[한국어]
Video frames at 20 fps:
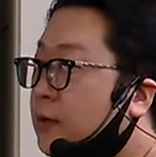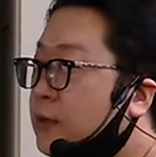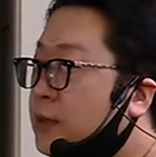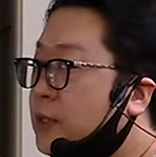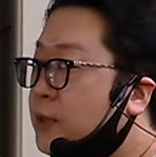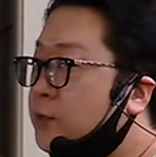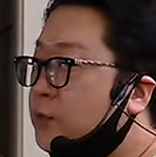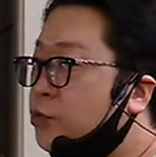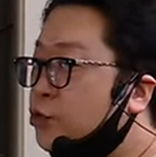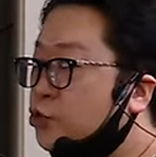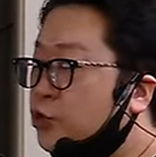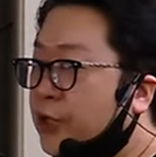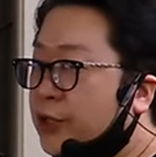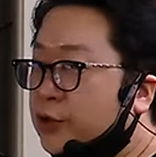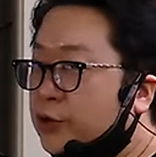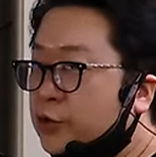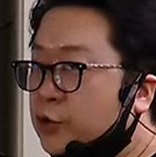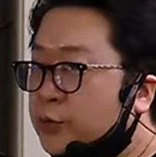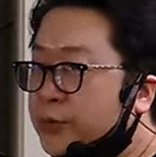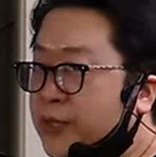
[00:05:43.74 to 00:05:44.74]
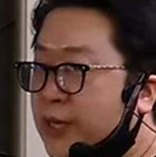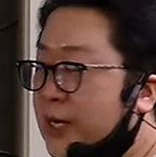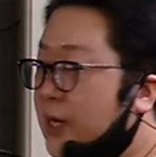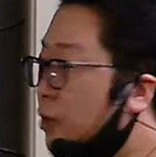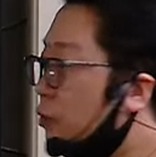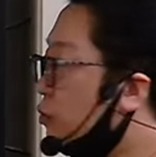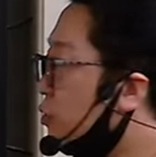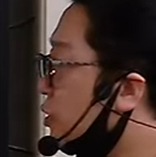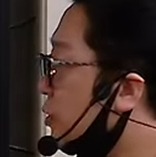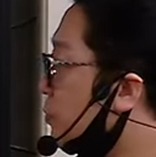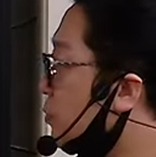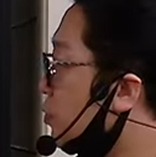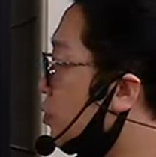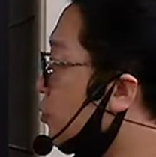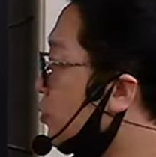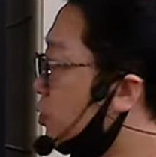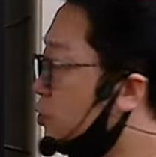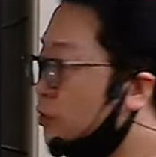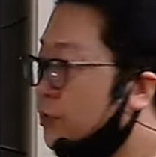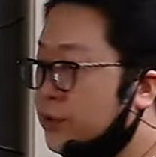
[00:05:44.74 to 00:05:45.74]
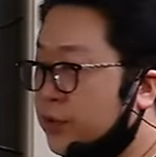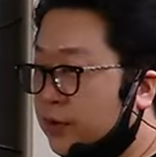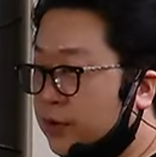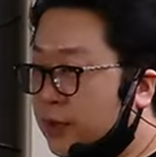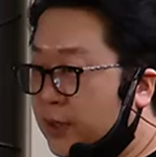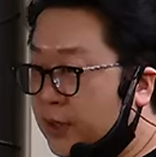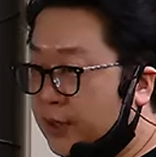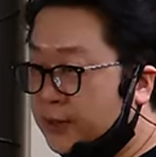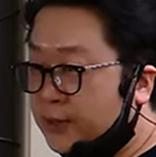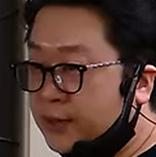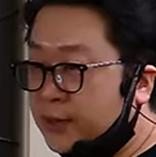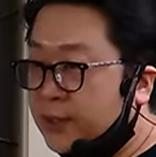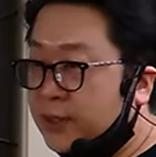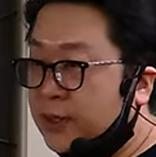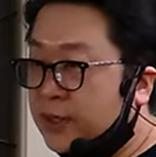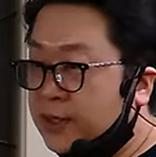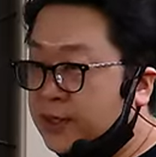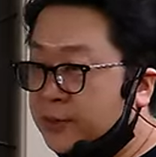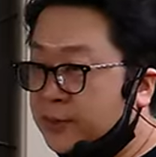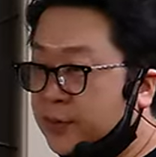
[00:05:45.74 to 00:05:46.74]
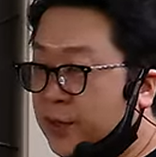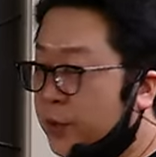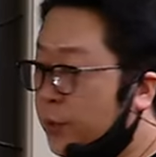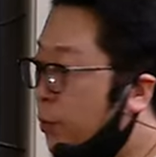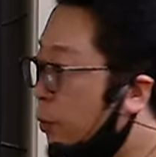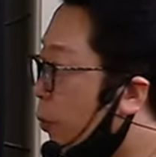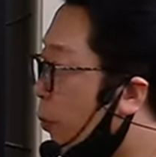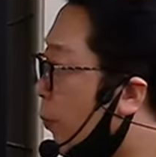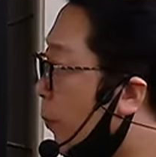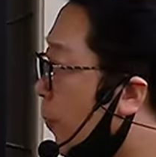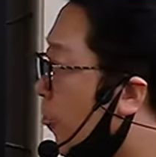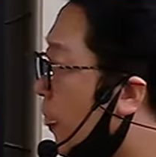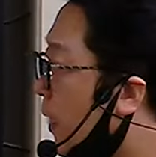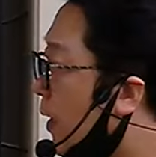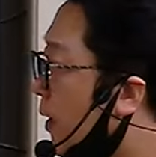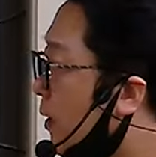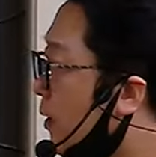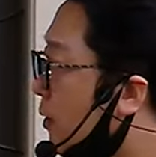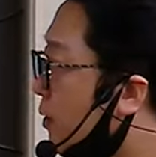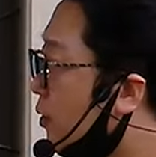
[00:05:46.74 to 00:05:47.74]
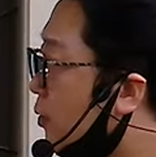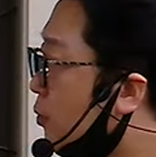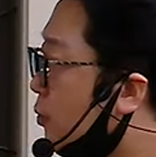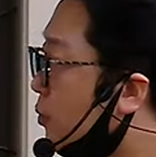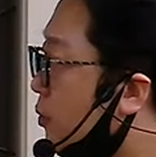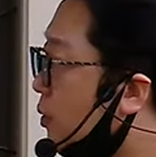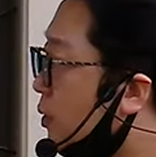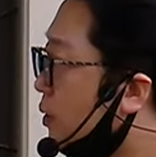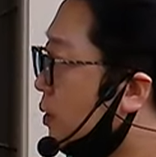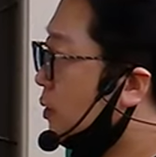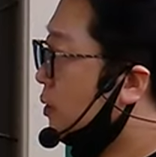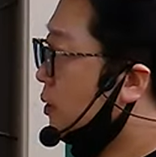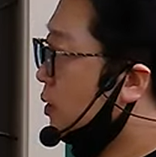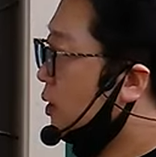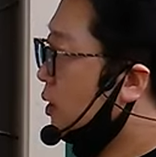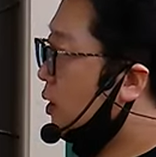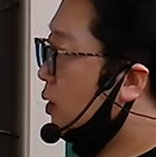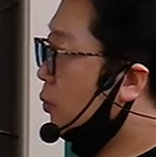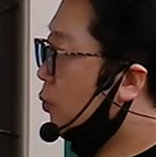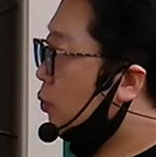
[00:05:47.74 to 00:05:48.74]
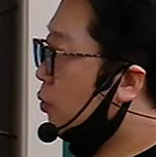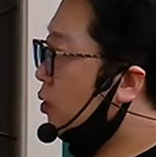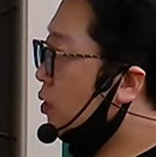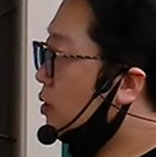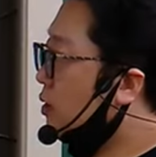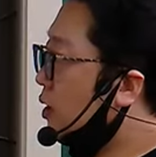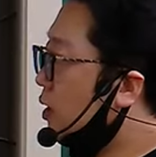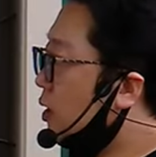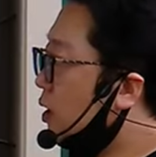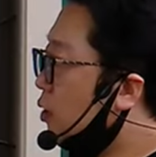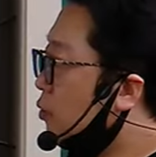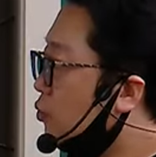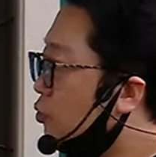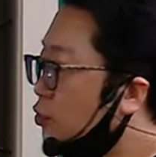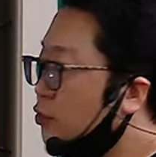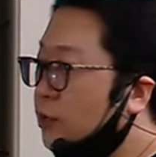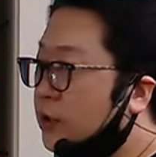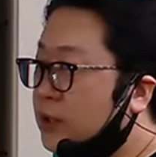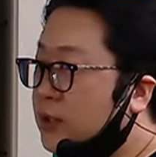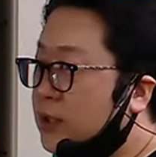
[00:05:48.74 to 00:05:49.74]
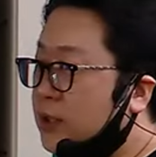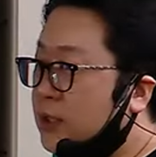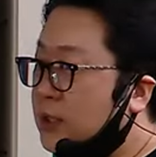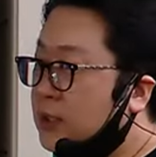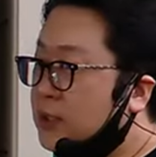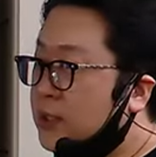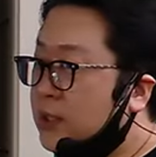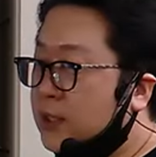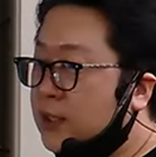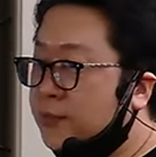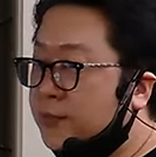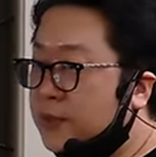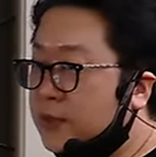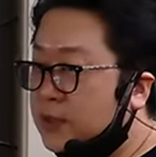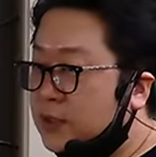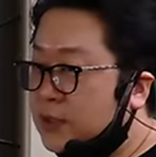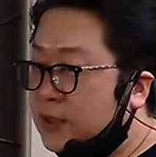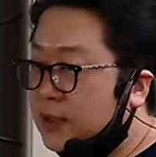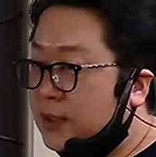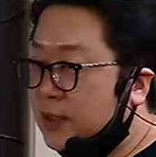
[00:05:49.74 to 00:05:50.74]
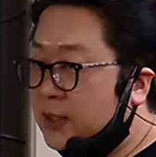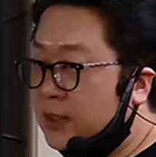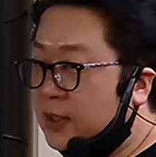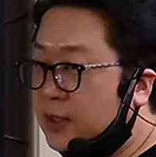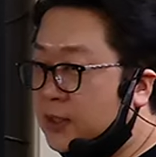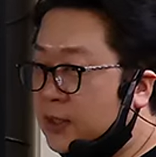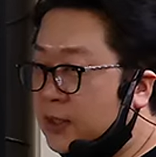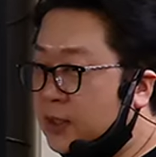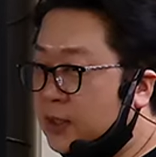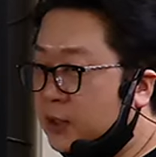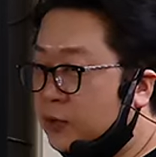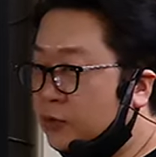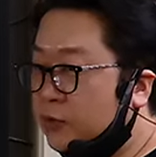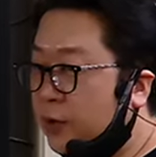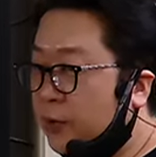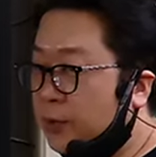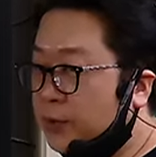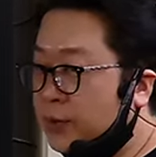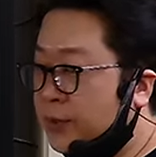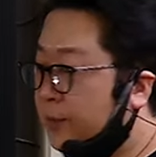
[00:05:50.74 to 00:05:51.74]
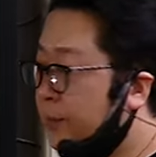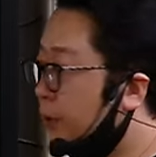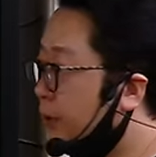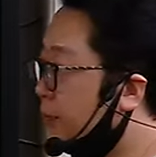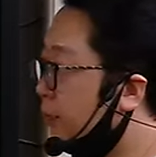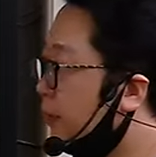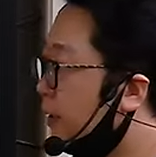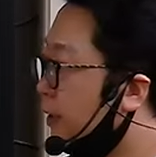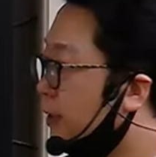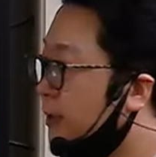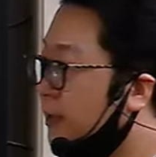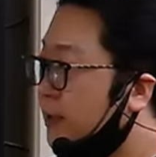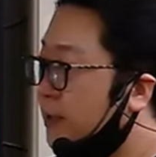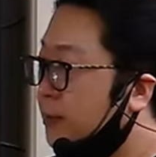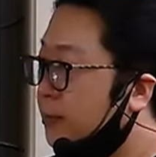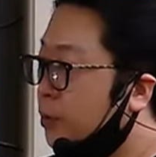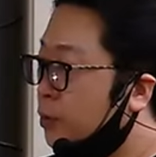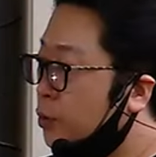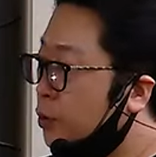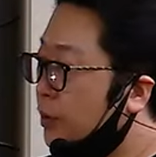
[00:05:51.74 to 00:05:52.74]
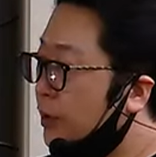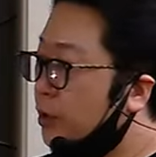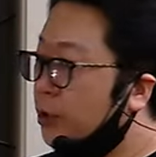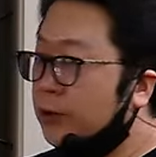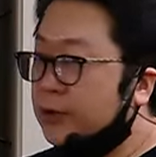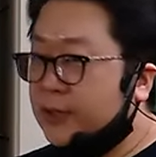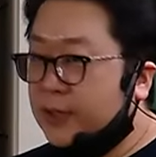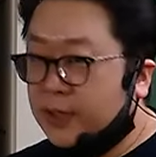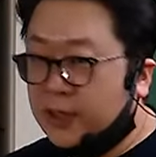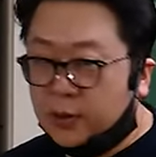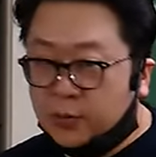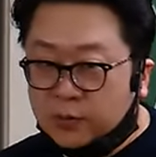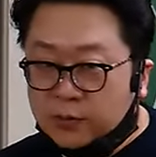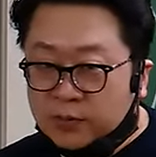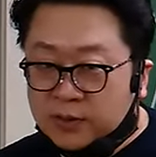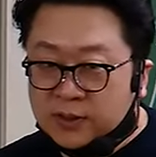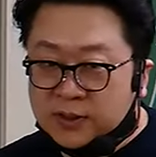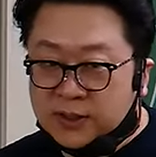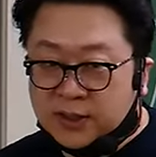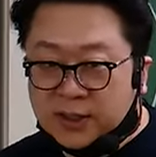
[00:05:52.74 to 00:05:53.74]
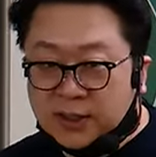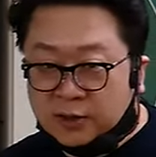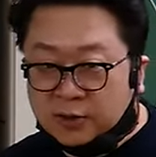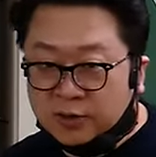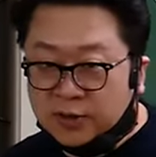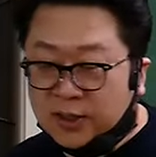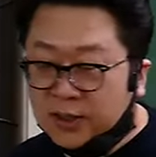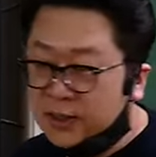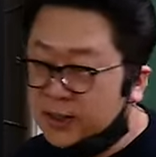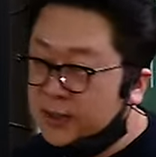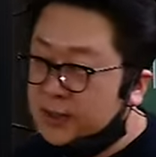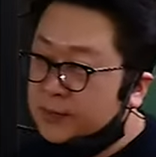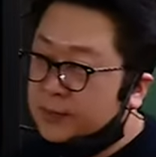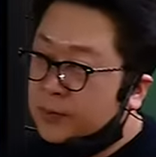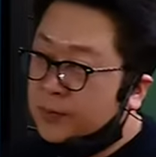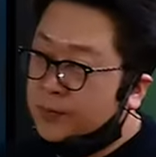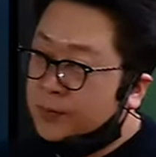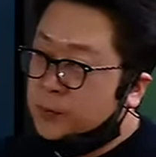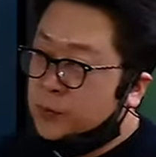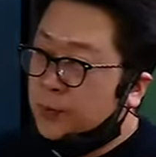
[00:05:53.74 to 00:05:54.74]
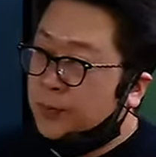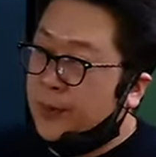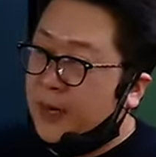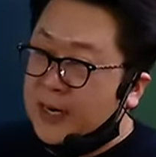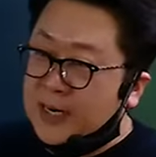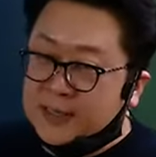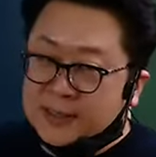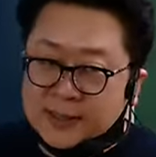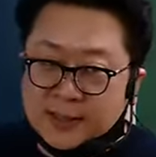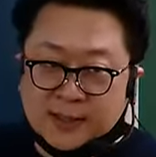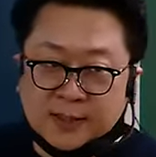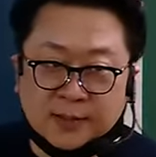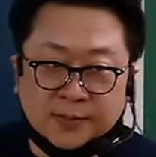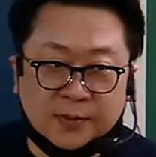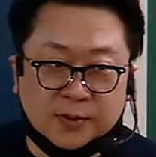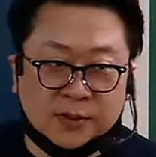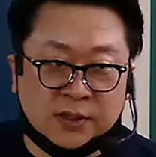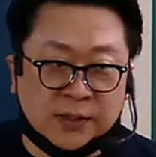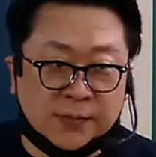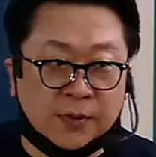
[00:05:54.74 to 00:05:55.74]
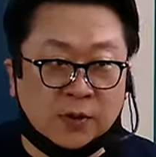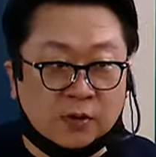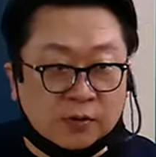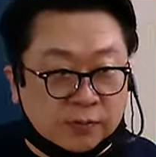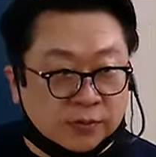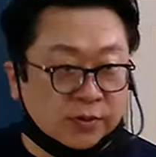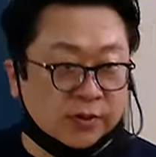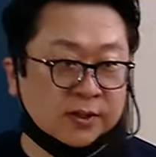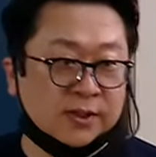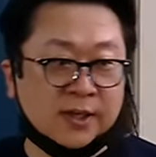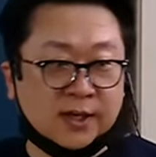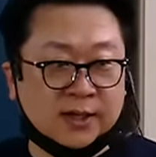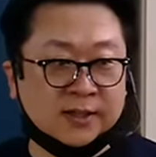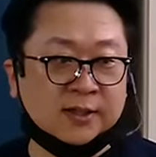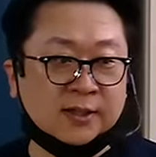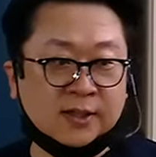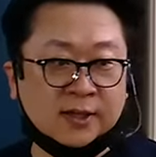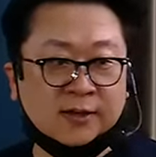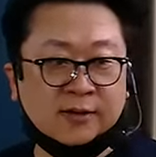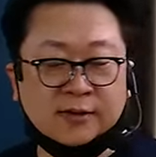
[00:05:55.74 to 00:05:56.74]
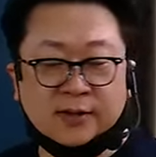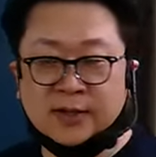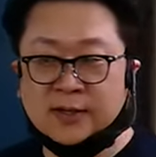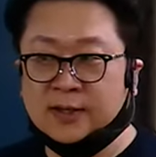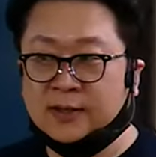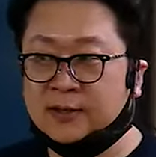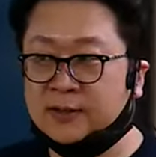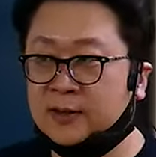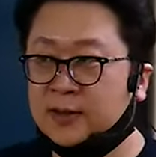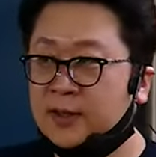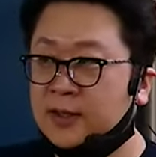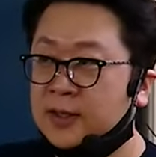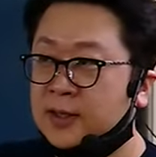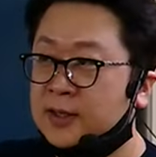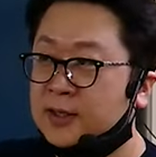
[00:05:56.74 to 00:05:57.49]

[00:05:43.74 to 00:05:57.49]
지문 중에서 좀 잘 나오는 지문도 위주로 정리해서 체크하시면 되고, 그리고 이 5월달하고 6월달이 제일 힘든 시기인 이유가 뭐냐면 보통 1월달에 공부를 시작하거나 좀 빨리 시작하면 11월부터 시작하잖아요. 근데